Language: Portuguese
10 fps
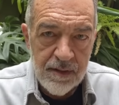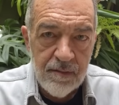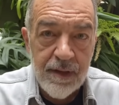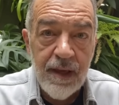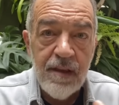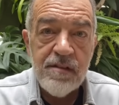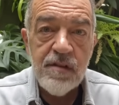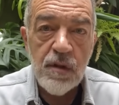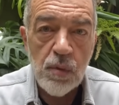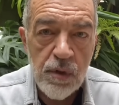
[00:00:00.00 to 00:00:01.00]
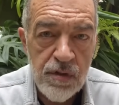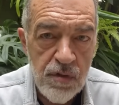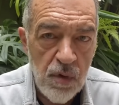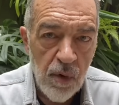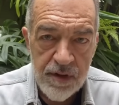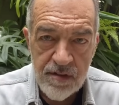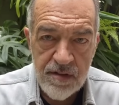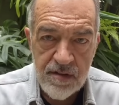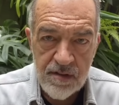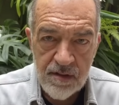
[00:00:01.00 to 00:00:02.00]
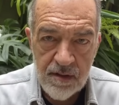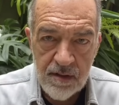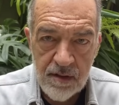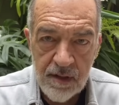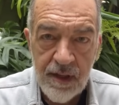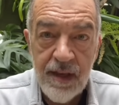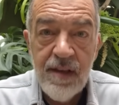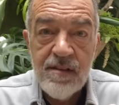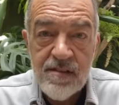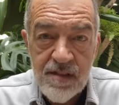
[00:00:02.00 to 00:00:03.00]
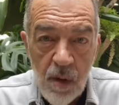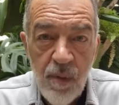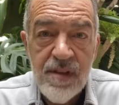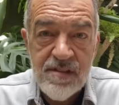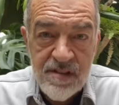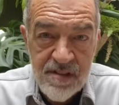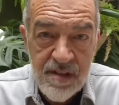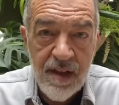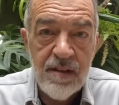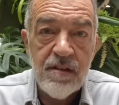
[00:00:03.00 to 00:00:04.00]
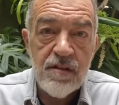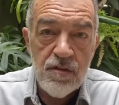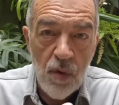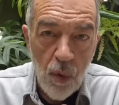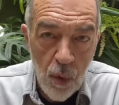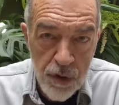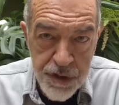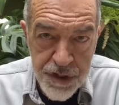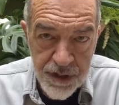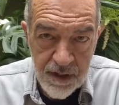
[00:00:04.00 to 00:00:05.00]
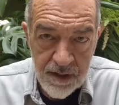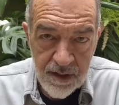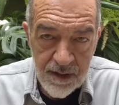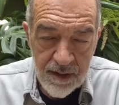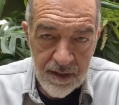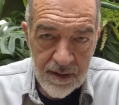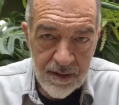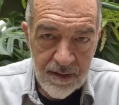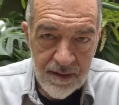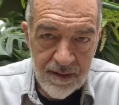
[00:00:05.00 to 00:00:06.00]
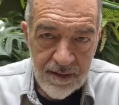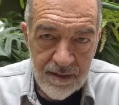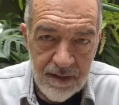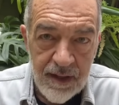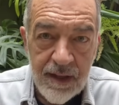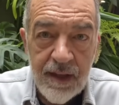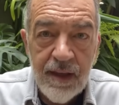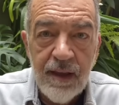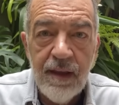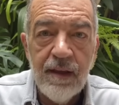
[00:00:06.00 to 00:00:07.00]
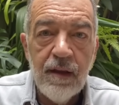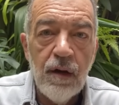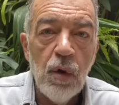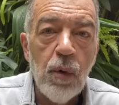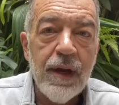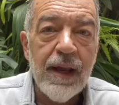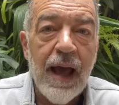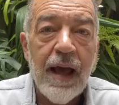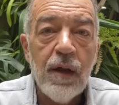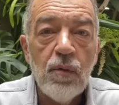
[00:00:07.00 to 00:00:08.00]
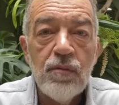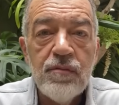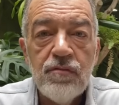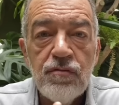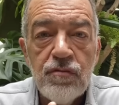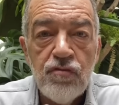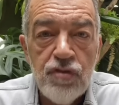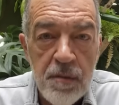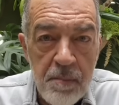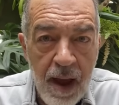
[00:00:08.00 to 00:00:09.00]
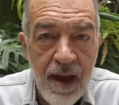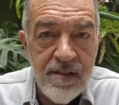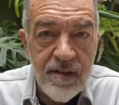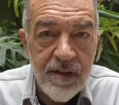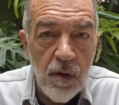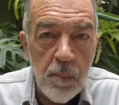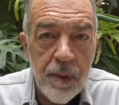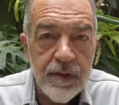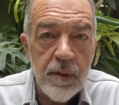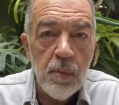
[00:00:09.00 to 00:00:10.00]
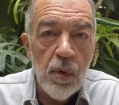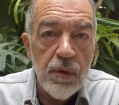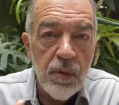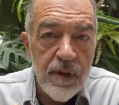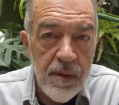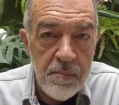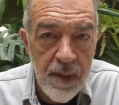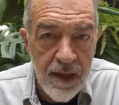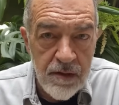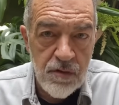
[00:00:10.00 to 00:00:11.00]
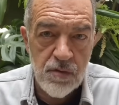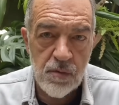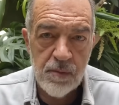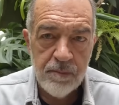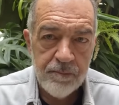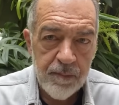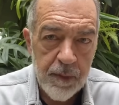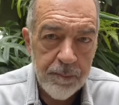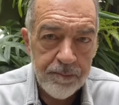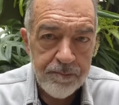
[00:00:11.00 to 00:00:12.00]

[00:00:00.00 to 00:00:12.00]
de que instituições que são existentes hoje e que lucraram demais e têm um patrimônio imenso, né?